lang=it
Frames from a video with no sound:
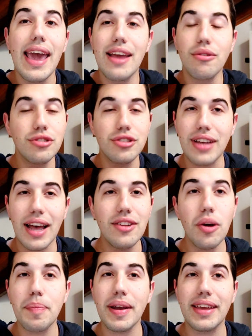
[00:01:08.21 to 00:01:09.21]
e non
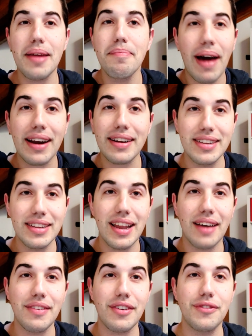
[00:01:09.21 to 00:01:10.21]
sanno perché Martin le
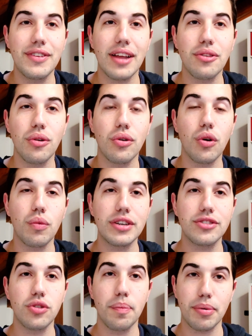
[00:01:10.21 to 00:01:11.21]
aveva affidato loro
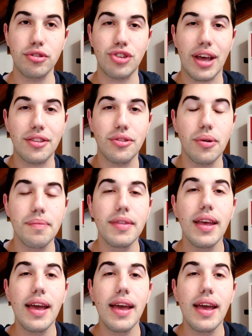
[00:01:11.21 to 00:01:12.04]
questo progetto.